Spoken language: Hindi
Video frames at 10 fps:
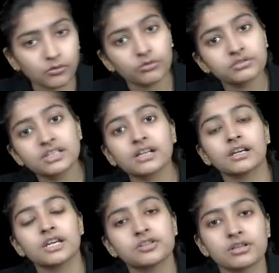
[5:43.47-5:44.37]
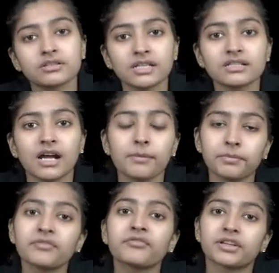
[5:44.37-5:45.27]
कौन सी कंडीशन है जहाँ
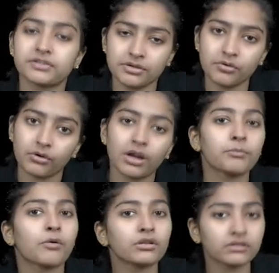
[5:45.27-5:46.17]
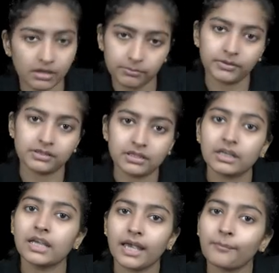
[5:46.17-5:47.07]
पर फ्रिक्शन होना बहुत
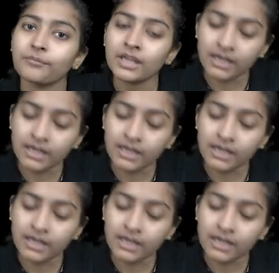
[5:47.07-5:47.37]
कंपलसरी है